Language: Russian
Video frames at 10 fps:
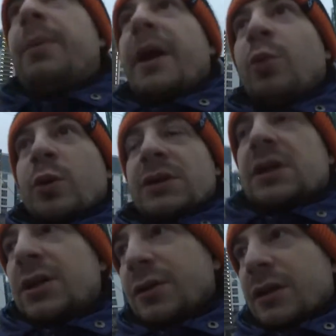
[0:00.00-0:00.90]
поймут и
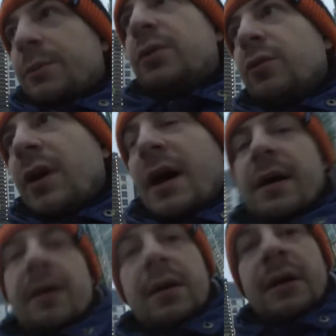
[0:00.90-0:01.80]
скажут, типа, ну
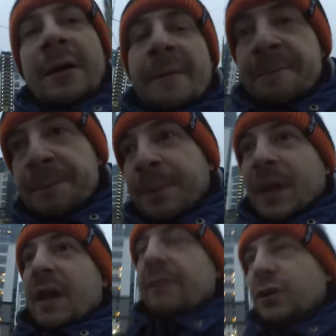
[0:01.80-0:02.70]
да,
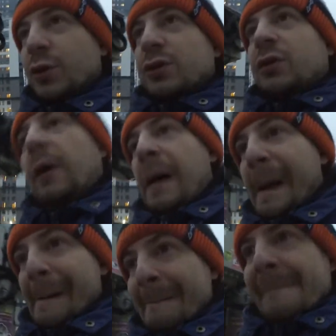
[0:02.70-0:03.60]
я вижу, что
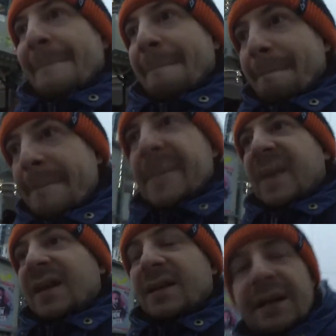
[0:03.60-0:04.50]

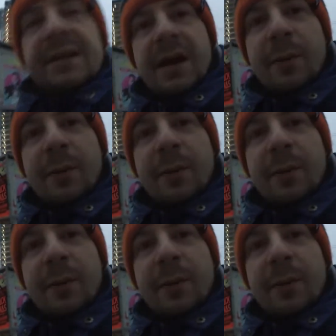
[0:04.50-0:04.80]
данная